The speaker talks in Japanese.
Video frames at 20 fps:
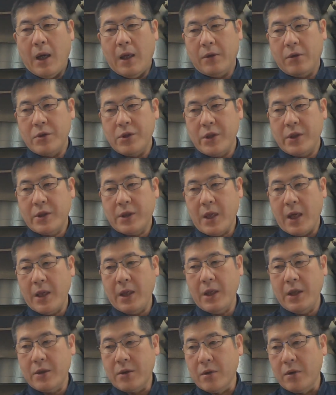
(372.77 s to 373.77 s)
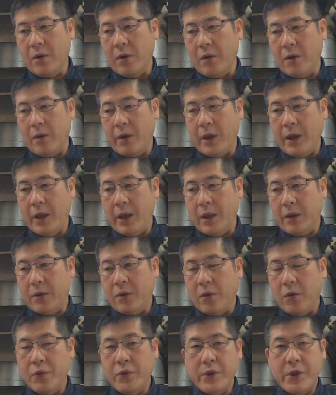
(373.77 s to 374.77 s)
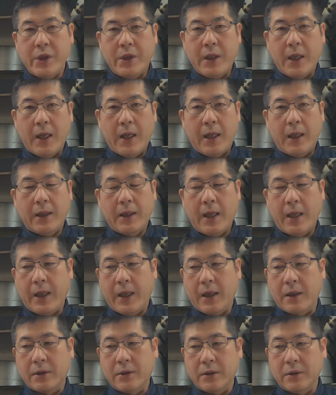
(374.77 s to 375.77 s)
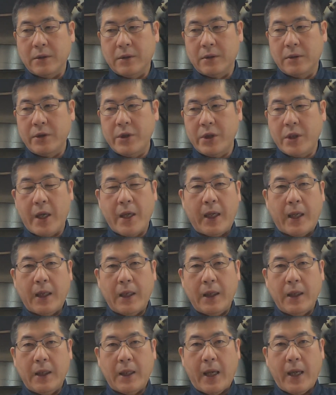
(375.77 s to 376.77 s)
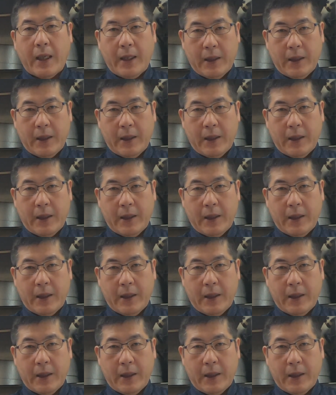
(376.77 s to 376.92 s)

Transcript: あと実際にその、えーと藤田大学藤田医大